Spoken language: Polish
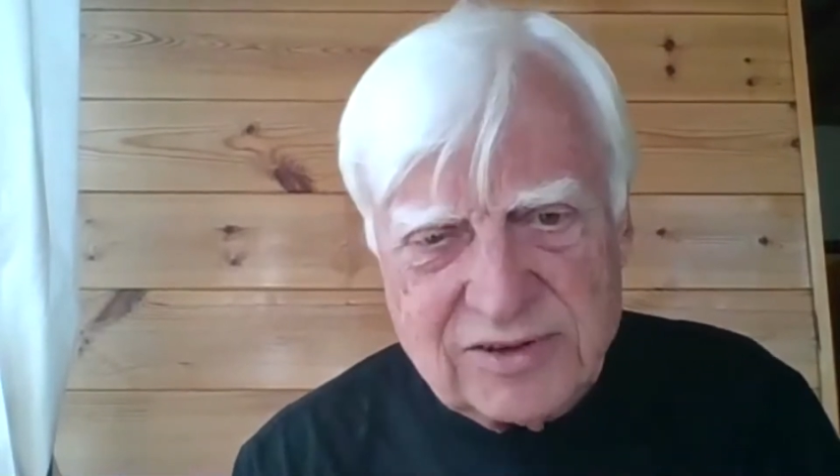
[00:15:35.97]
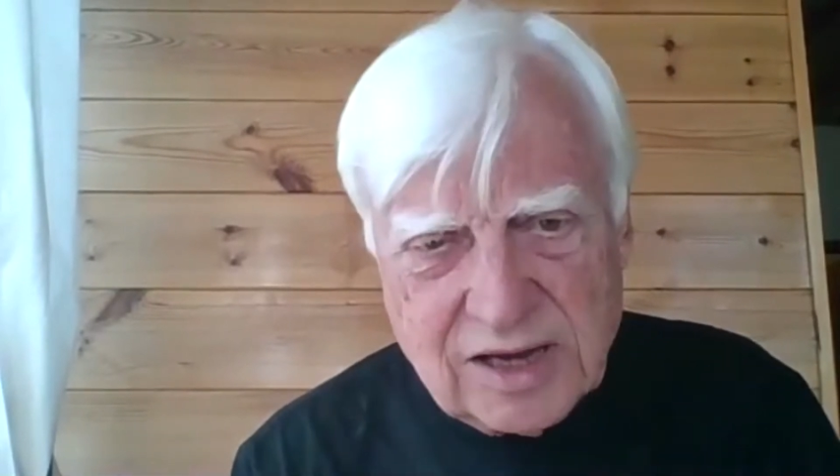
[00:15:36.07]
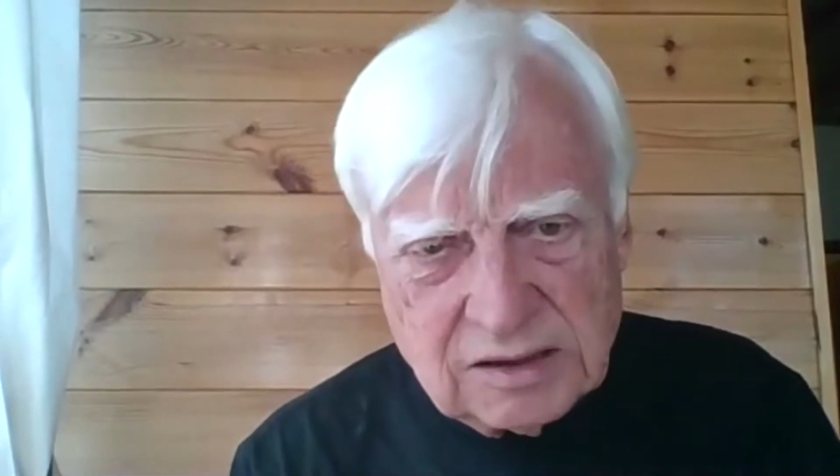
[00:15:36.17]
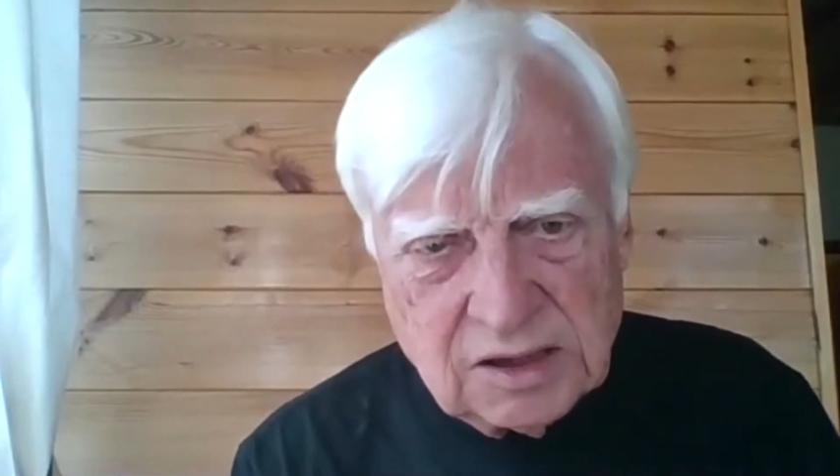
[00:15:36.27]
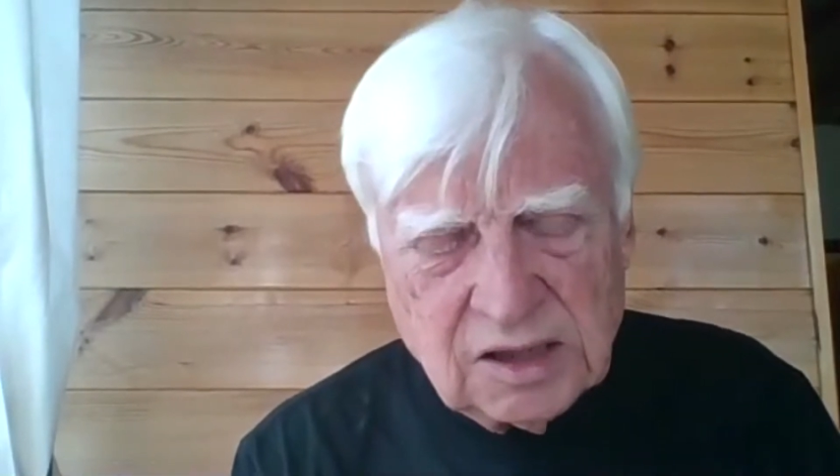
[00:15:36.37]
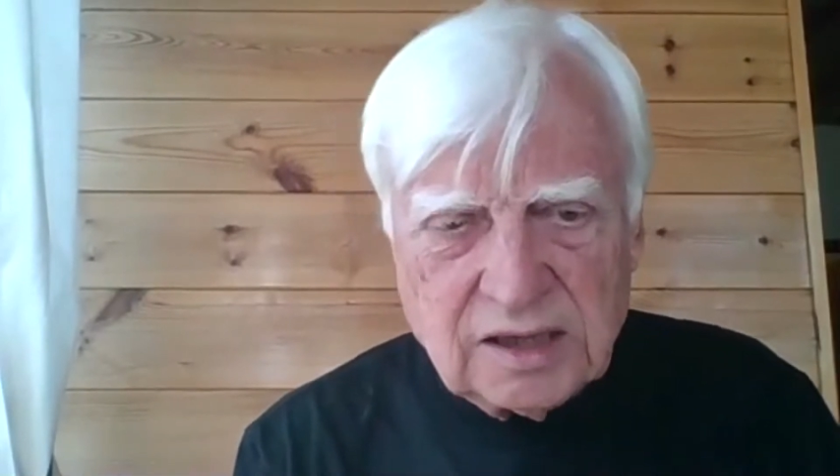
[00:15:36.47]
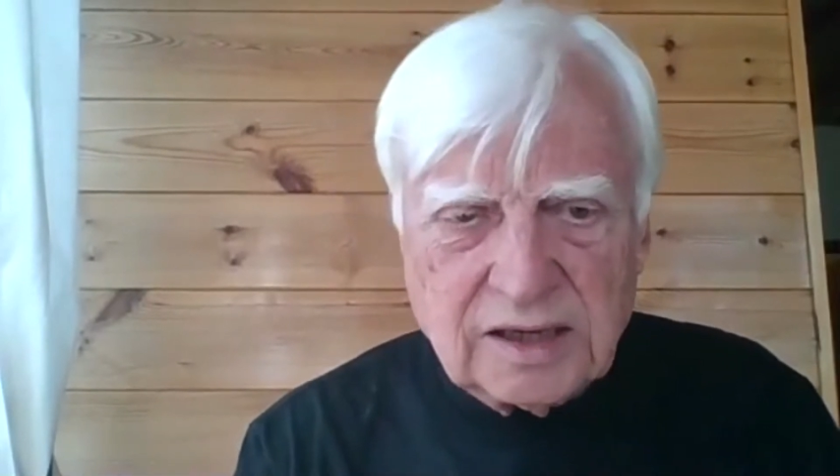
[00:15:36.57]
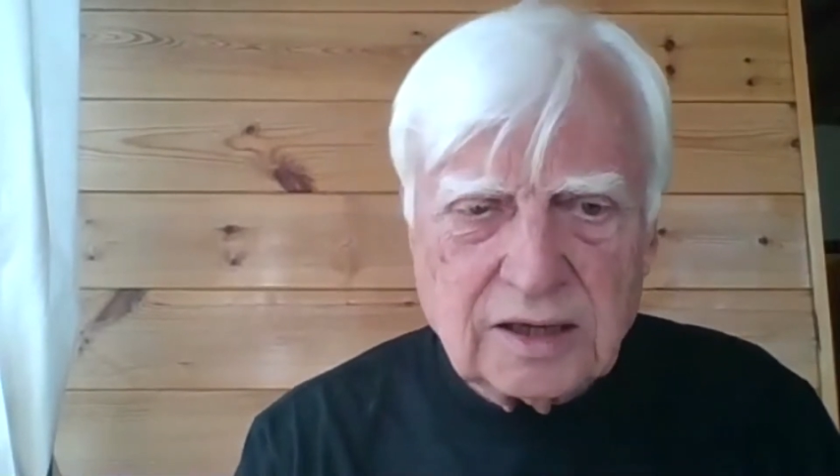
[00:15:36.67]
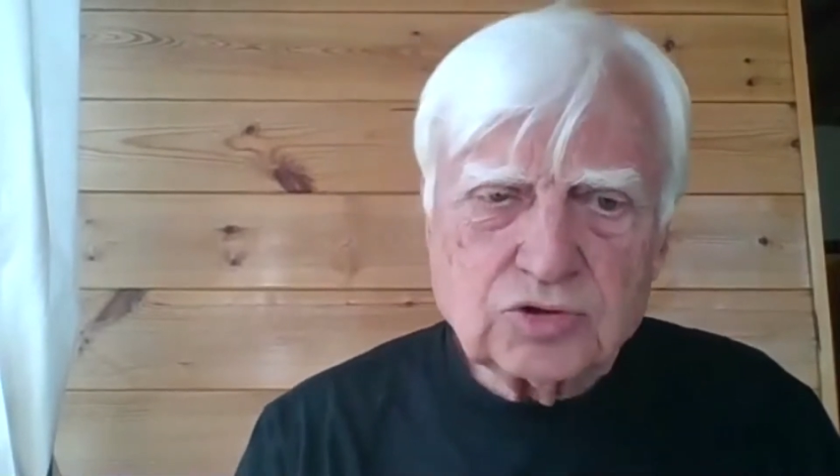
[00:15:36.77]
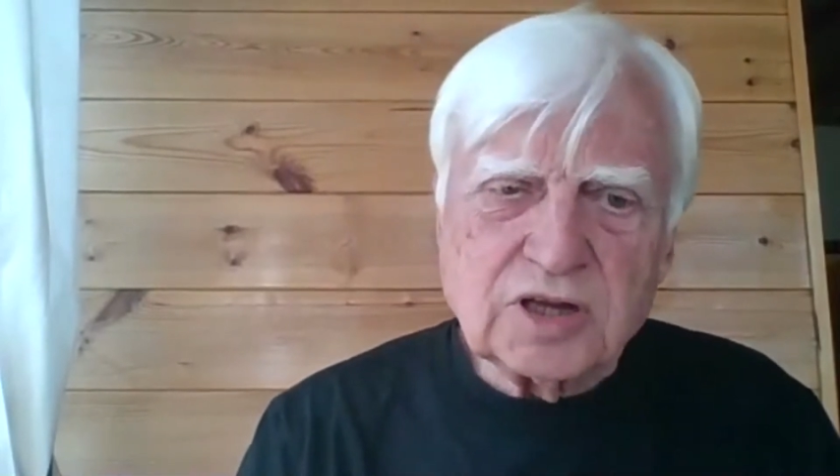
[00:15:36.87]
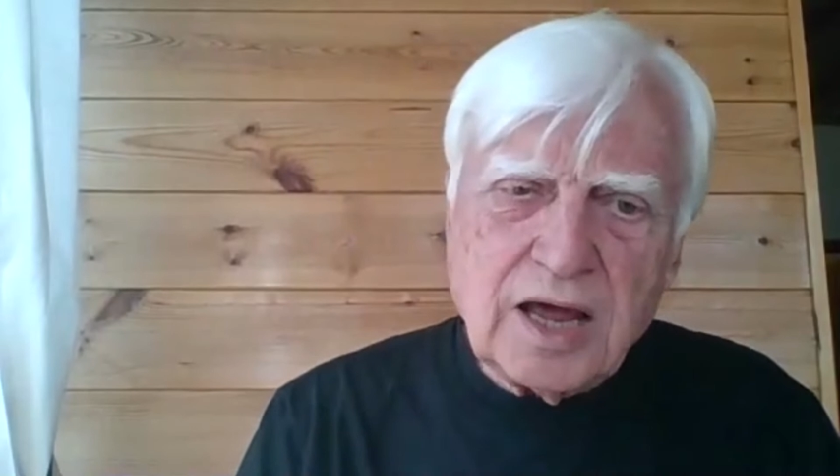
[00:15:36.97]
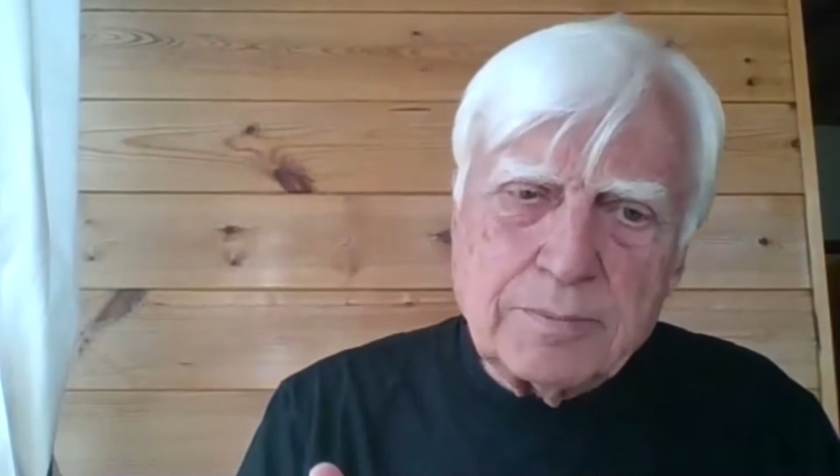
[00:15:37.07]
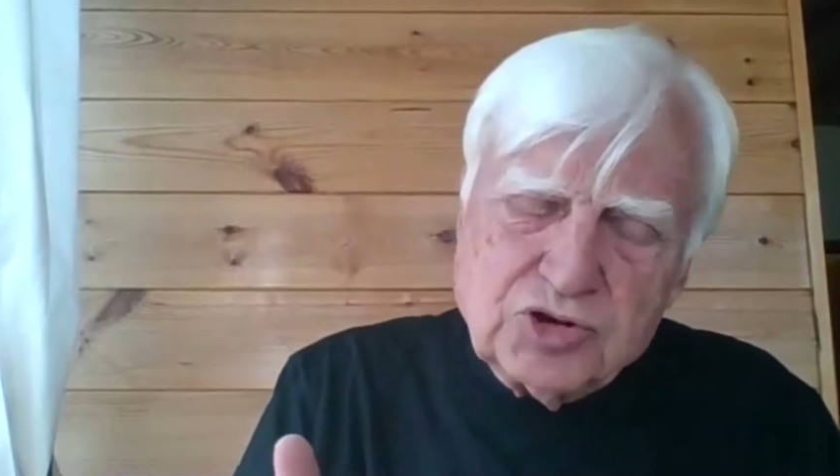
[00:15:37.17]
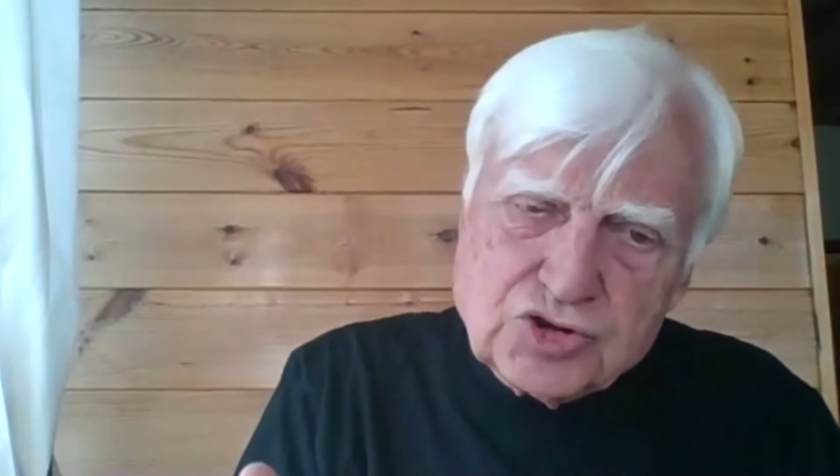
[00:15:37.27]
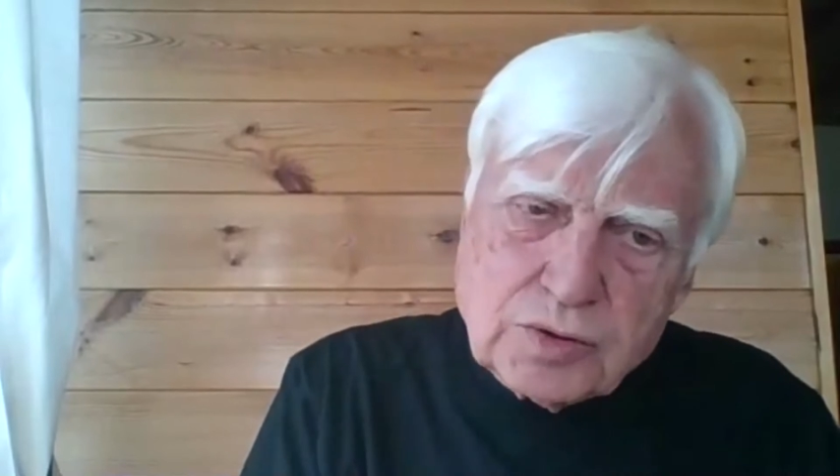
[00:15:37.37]
co można uznać za
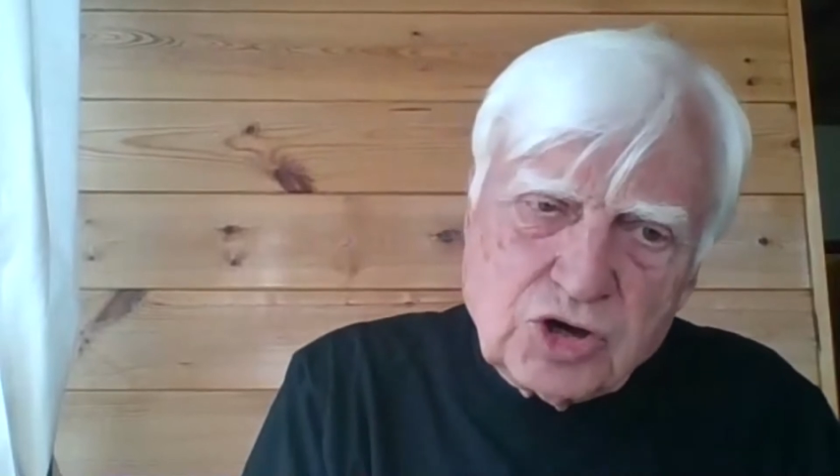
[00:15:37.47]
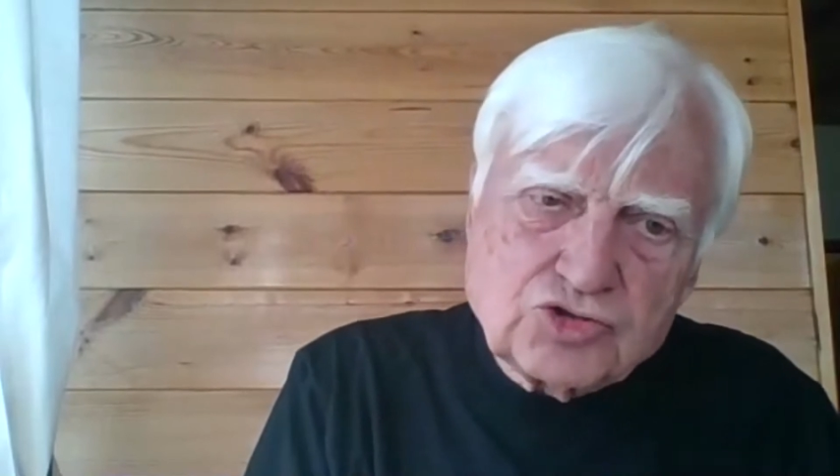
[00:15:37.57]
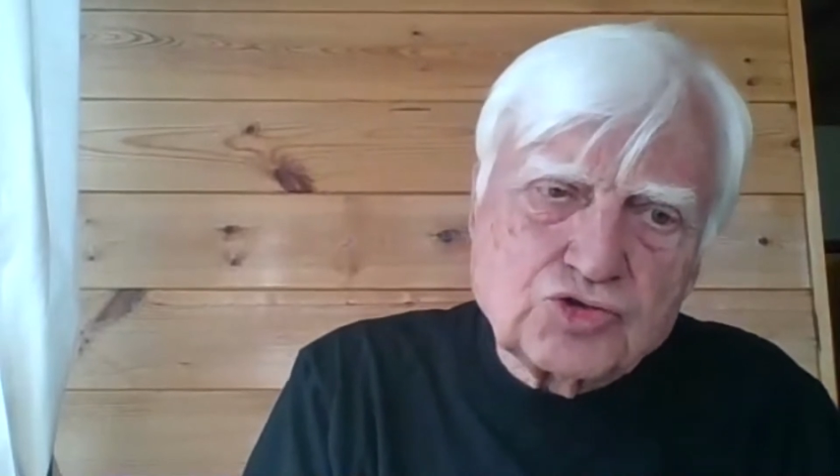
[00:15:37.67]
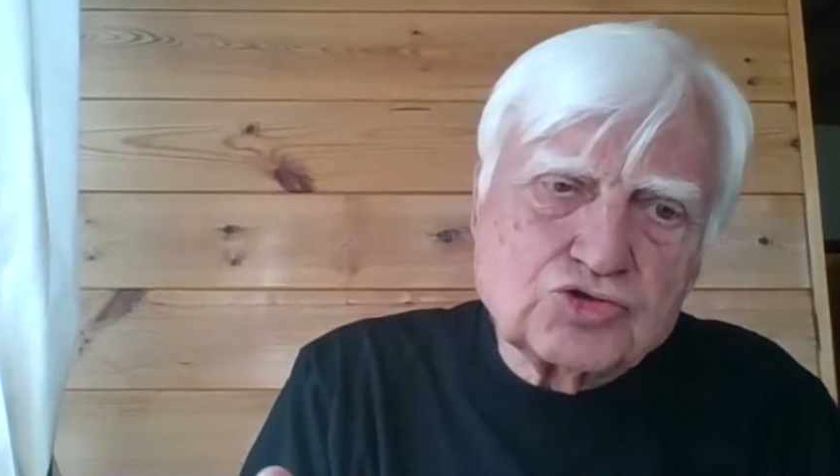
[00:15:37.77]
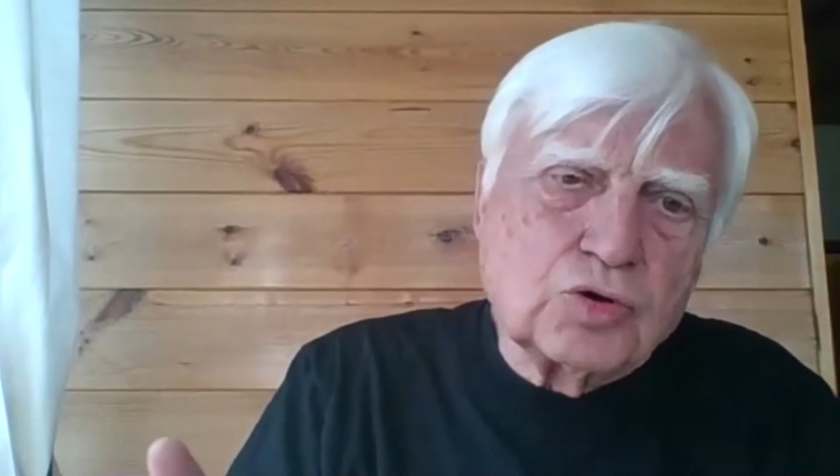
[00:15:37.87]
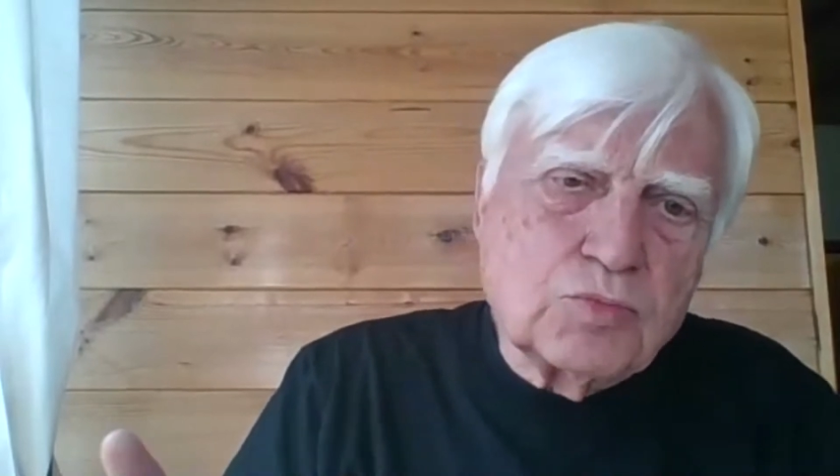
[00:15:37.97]
esej,